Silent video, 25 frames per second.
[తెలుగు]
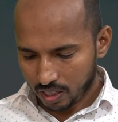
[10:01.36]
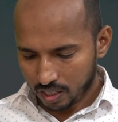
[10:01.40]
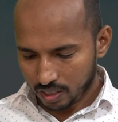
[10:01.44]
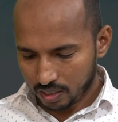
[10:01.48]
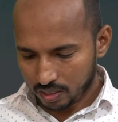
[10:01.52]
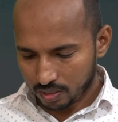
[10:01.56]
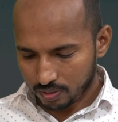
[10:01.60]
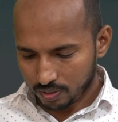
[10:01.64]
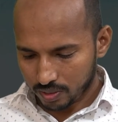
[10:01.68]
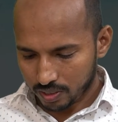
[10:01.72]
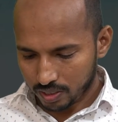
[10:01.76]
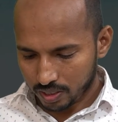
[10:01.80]

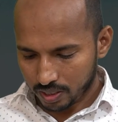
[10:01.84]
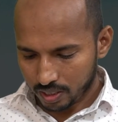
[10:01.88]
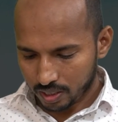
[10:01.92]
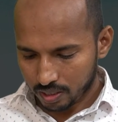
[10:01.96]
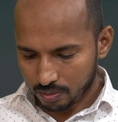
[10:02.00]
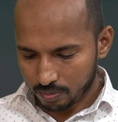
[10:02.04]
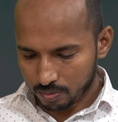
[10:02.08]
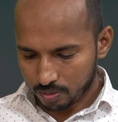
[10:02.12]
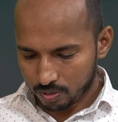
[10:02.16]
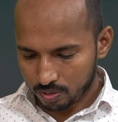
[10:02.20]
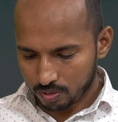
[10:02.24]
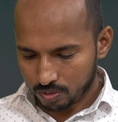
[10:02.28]
ఐదవ
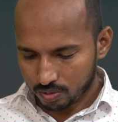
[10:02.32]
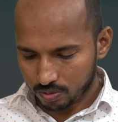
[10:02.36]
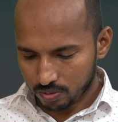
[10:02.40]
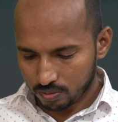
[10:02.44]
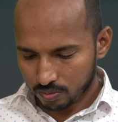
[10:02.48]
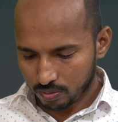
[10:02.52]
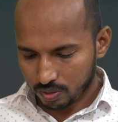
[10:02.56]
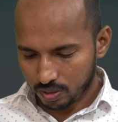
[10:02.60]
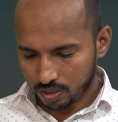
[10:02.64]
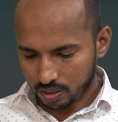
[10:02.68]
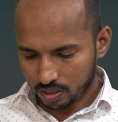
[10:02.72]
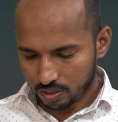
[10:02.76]
అధ్యాయము
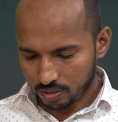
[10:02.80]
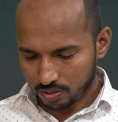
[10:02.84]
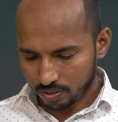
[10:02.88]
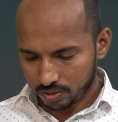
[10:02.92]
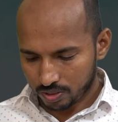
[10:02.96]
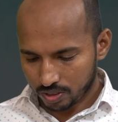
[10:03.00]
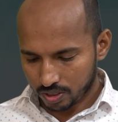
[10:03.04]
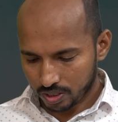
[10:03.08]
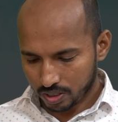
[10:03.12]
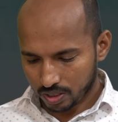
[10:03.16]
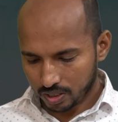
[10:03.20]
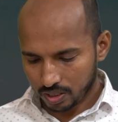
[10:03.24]
మొదటి
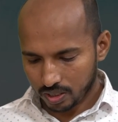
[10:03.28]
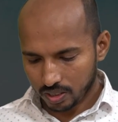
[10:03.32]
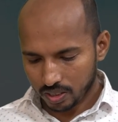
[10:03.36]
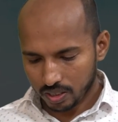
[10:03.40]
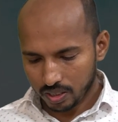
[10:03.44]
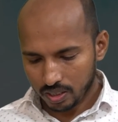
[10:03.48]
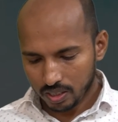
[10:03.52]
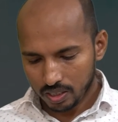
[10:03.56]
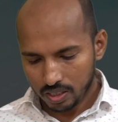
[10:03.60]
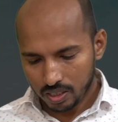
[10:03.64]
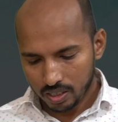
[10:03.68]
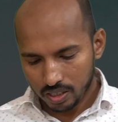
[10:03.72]
నుంచి
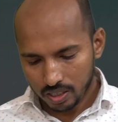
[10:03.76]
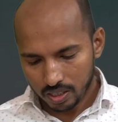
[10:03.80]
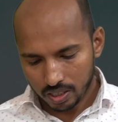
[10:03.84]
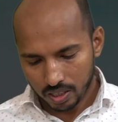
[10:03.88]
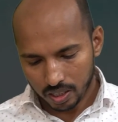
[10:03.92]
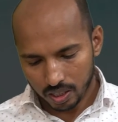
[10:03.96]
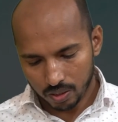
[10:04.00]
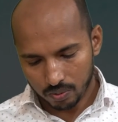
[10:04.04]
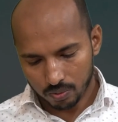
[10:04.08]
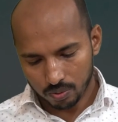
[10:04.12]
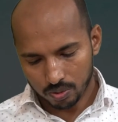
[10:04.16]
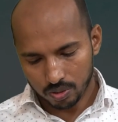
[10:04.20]

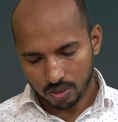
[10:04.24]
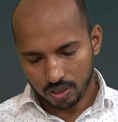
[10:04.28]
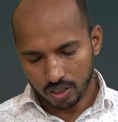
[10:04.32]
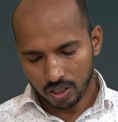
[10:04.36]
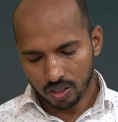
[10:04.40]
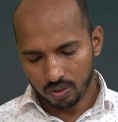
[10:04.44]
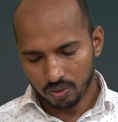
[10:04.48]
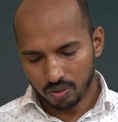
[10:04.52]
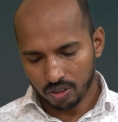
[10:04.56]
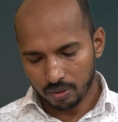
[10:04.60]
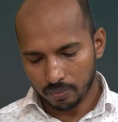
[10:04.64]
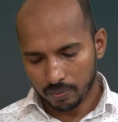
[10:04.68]
నీవు
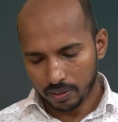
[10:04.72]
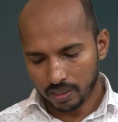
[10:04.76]
దేవుని